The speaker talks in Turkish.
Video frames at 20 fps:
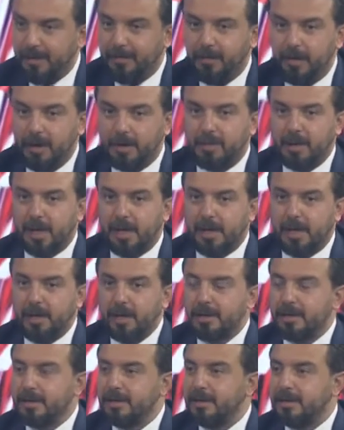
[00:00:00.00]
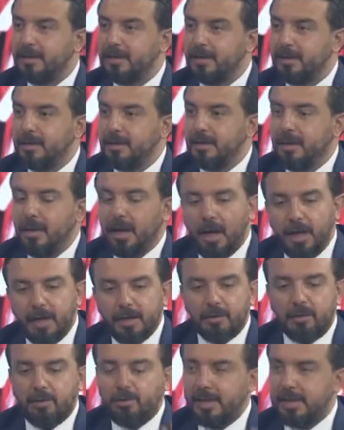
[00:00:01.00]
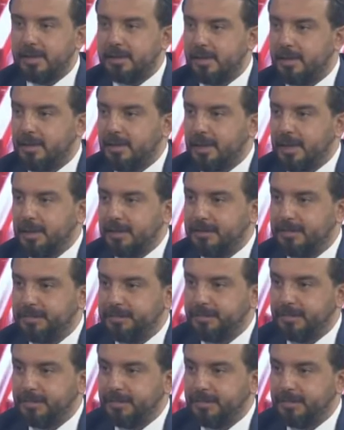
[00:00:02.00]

firmaya hayır olmaz dediler.